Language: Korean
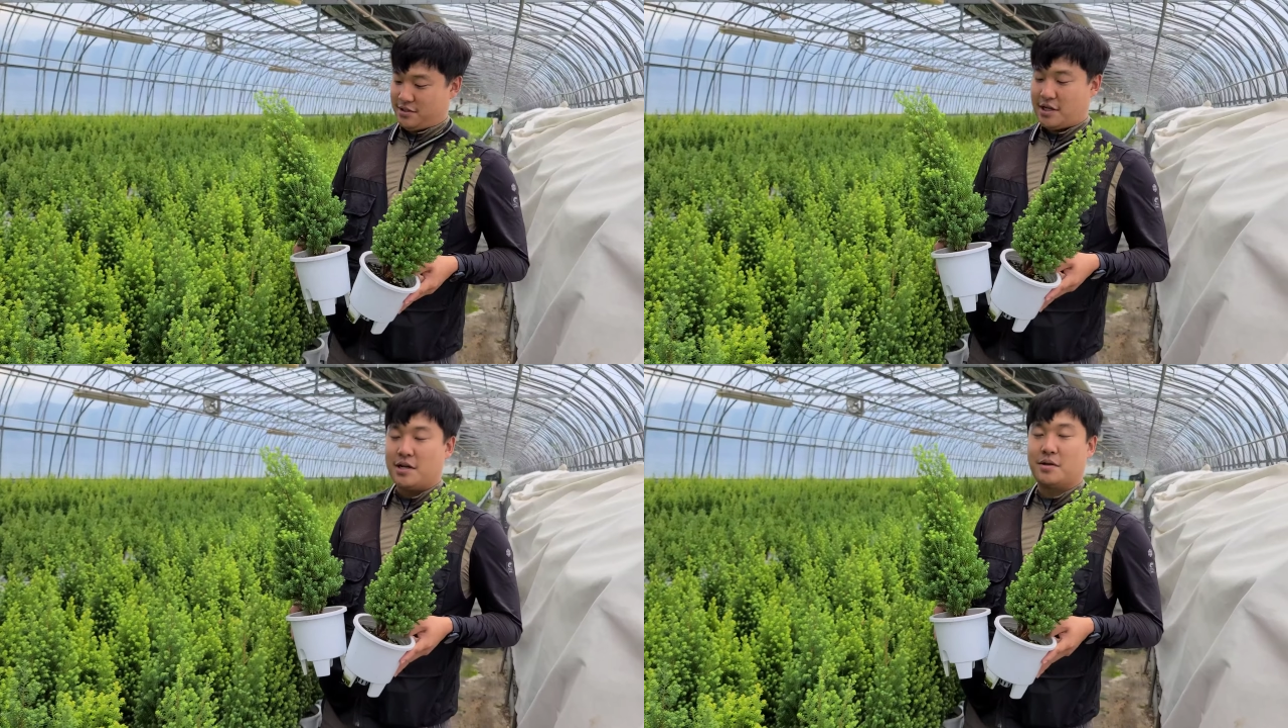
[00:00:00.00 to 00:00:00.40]

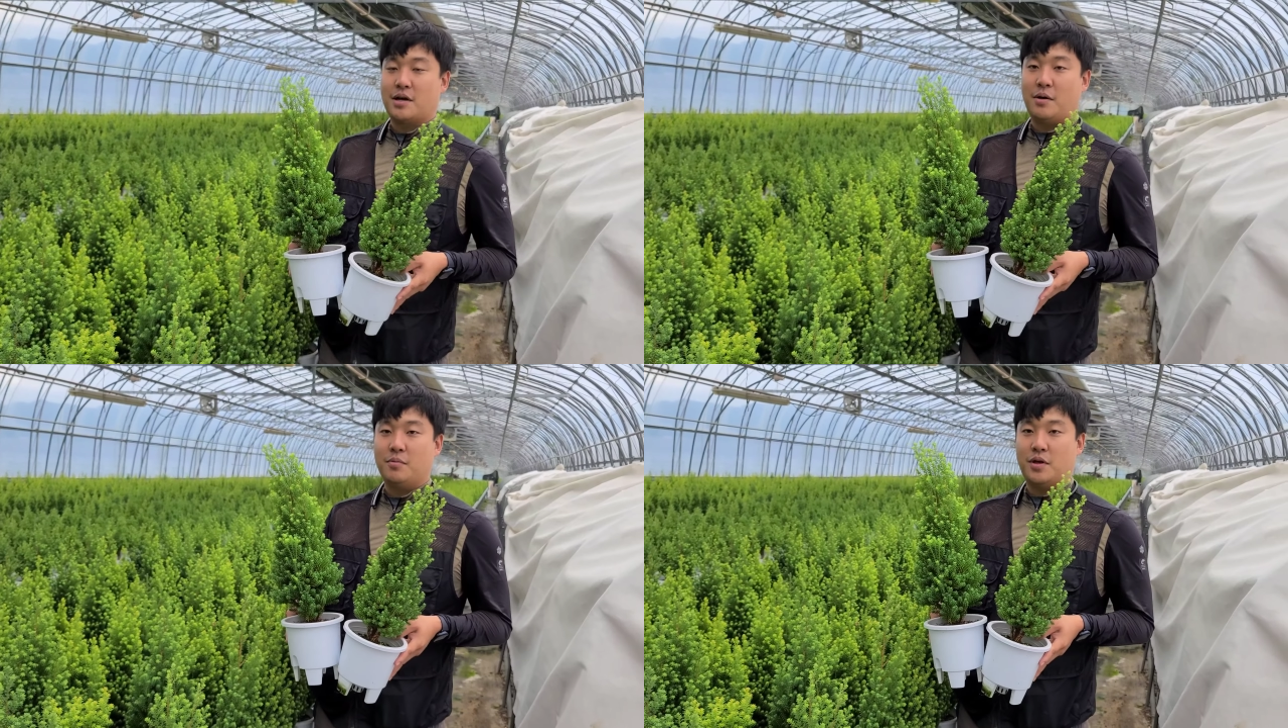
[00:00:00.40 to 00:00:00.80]

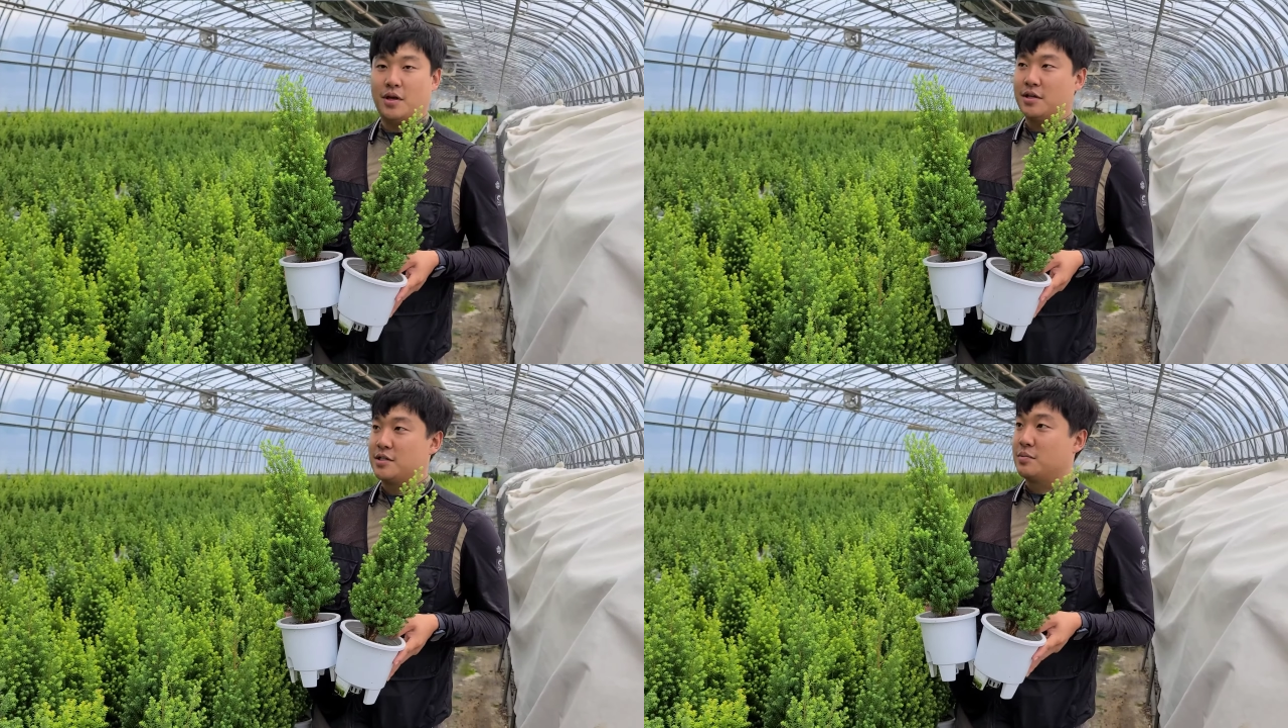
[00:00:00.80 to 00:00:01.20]
사연님과
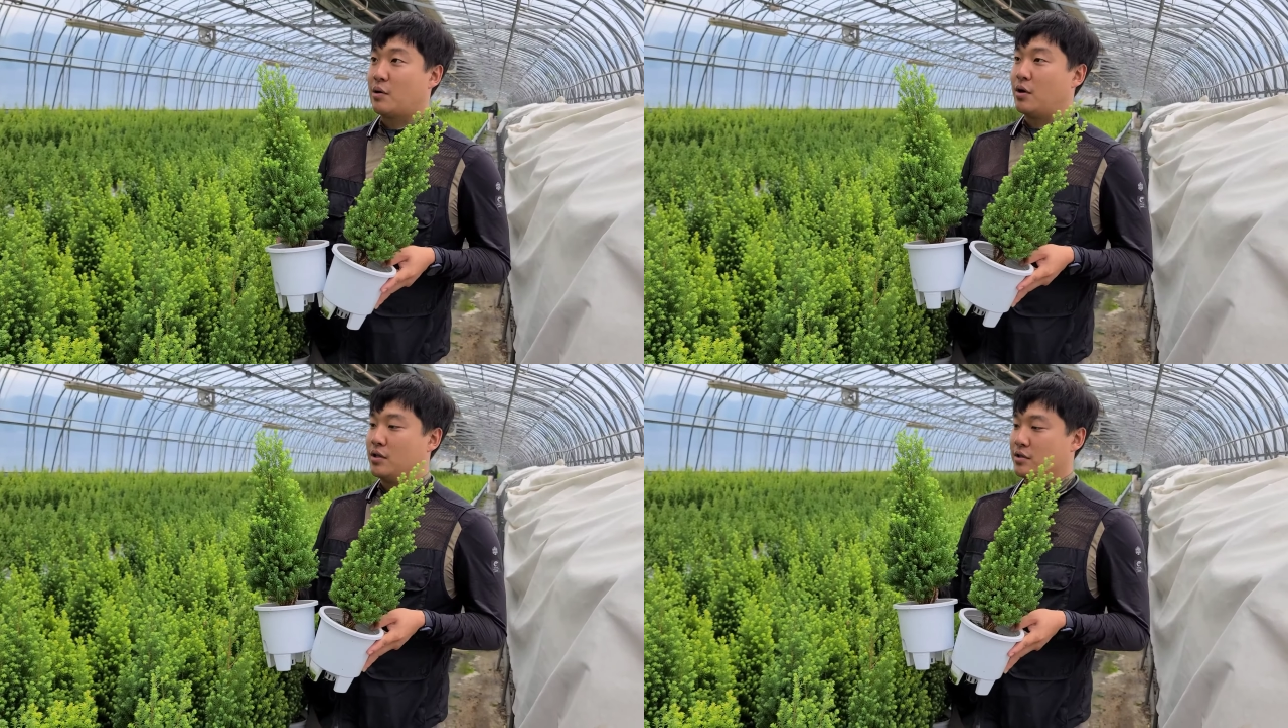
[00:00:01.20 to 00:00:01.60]
함께 지금
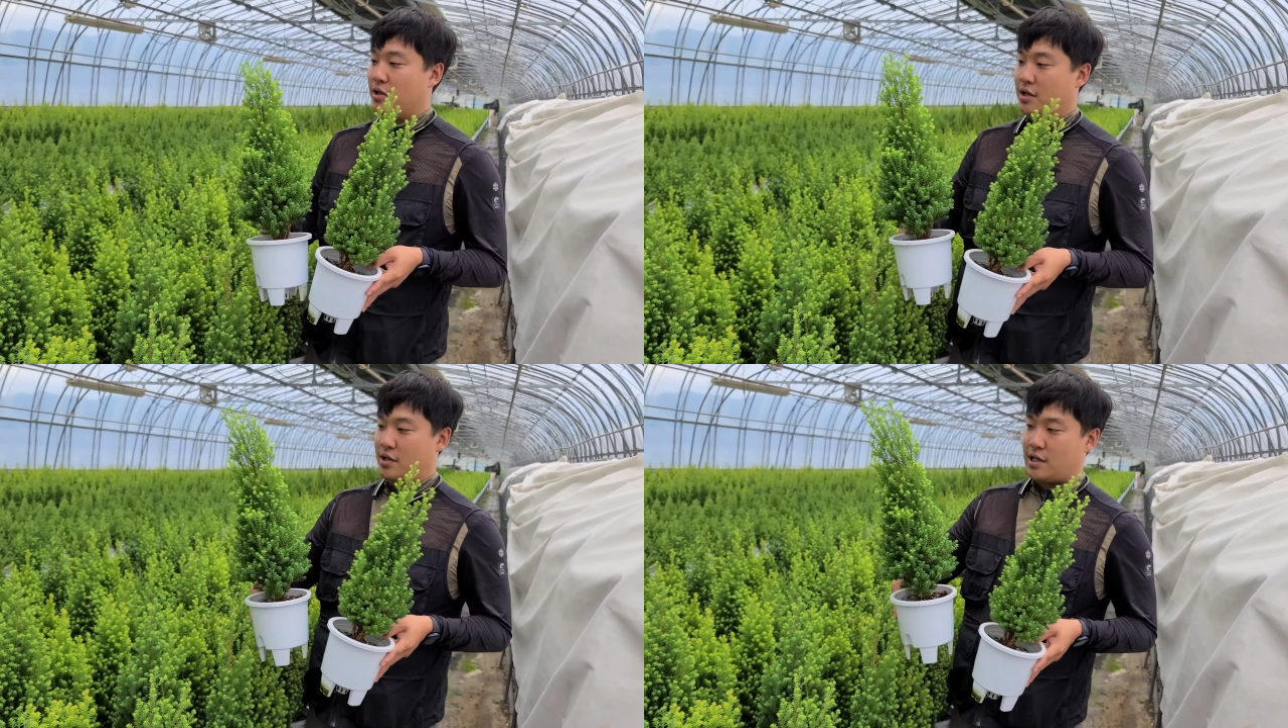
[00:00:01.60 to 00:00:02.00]
나와
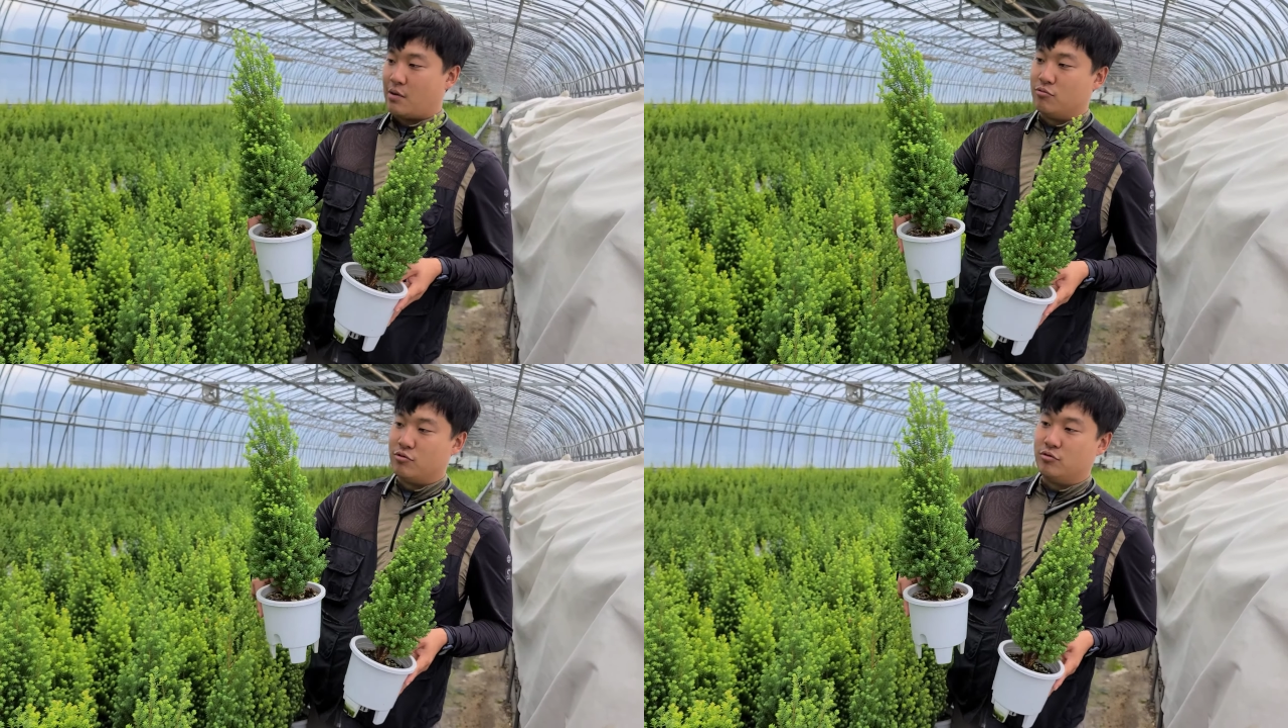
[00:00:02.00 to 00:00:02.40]
있는데
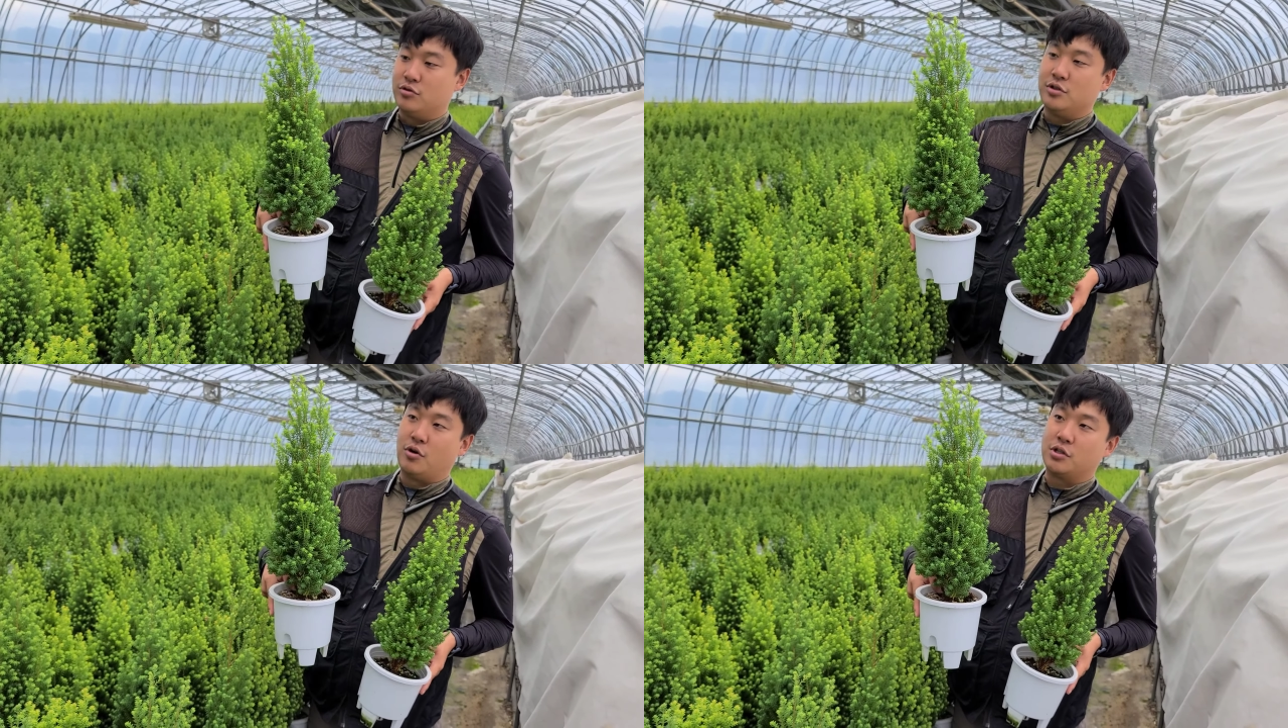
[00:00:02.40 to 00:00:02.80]

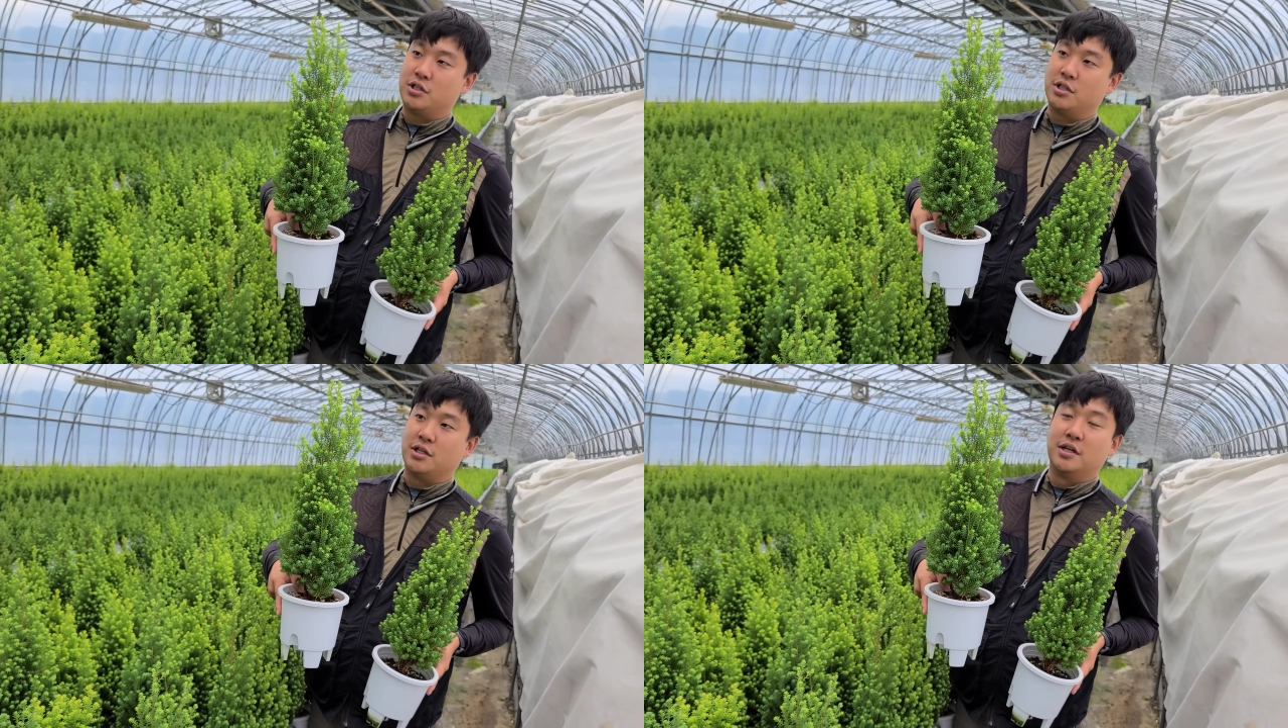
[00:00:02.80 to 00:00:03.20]
나무를
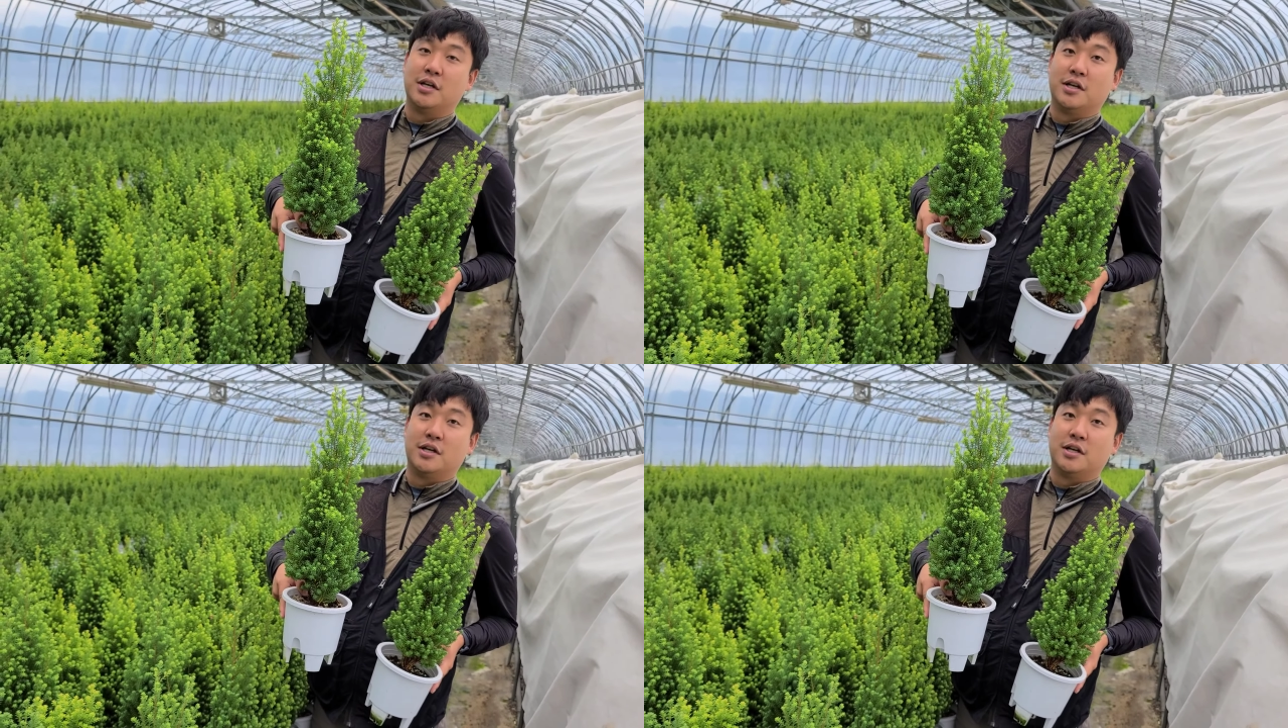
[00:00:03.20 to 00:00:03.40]
역시